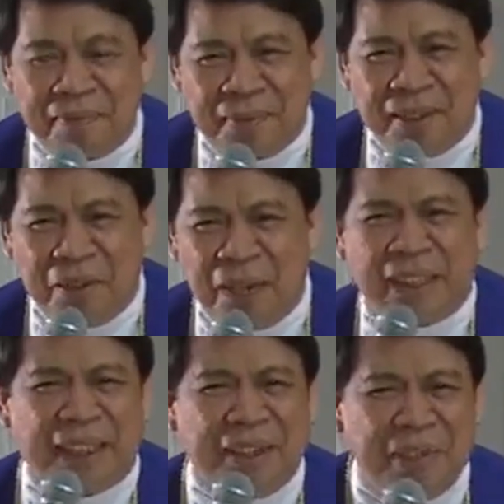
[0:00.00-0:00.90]
Wala, ta-
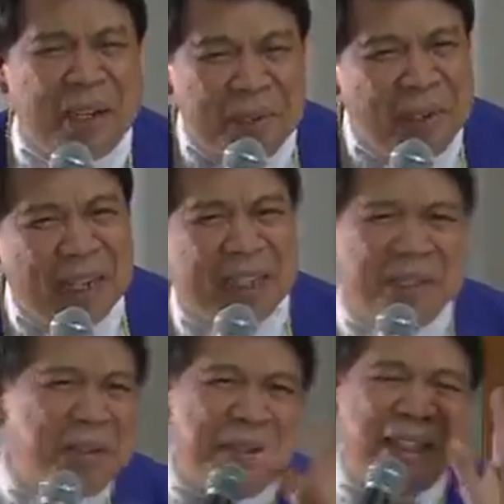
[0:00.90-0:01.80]
wala, wala kayo
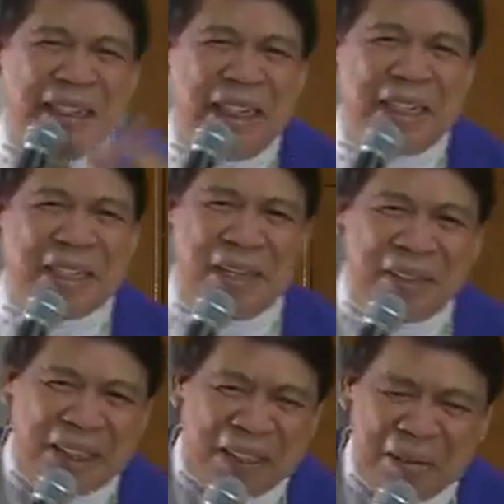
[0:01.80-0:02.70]
mga iglesia, mga,
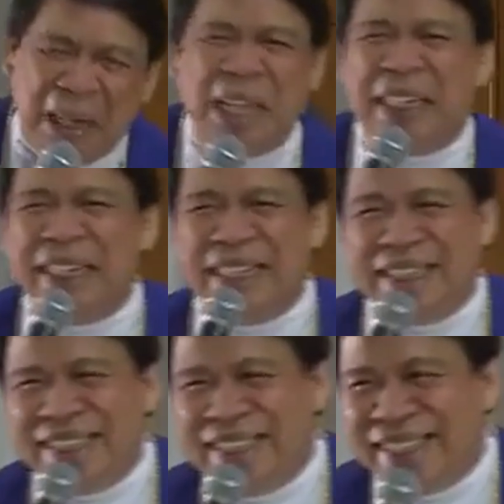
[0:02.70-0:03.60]
wala kayo niyan eh.
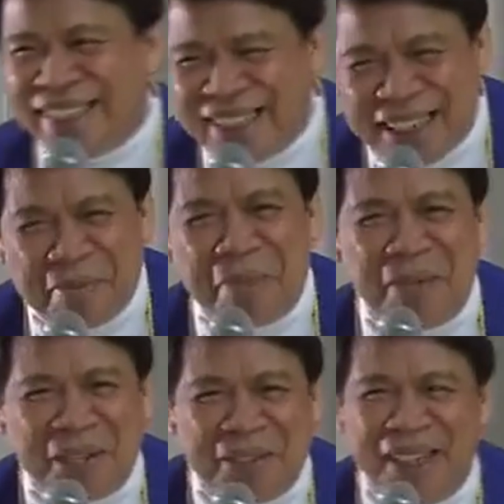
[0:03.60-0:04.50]
Kami
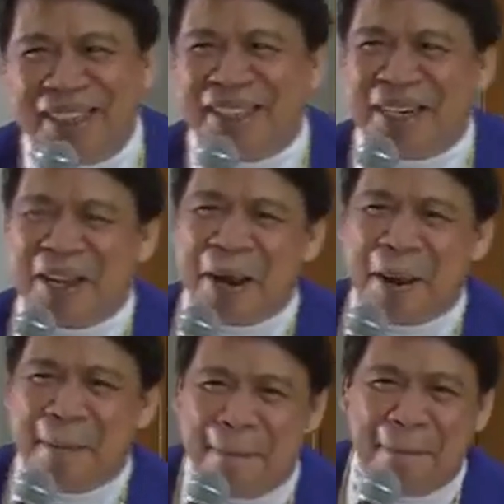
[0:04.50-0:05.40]
meron yan.
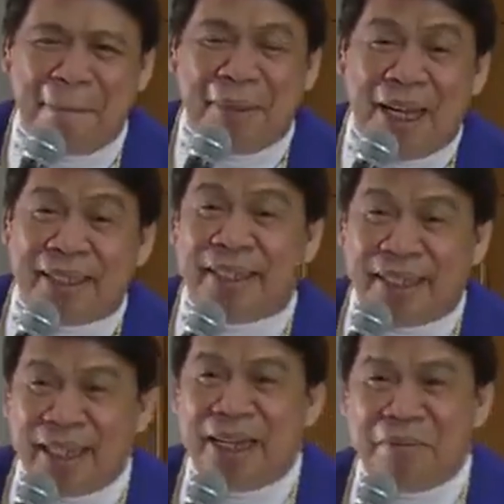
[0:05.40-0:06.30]
At yan ang
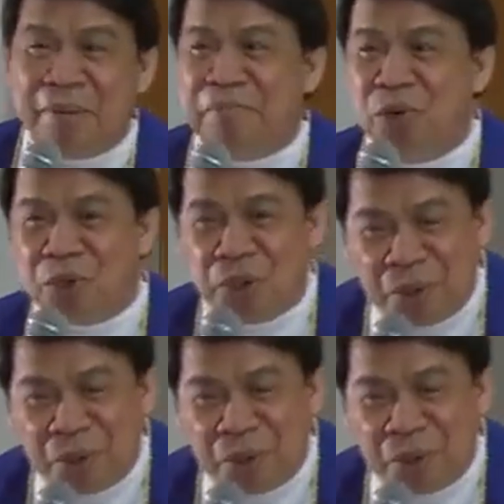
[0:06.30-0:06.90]
aming puso.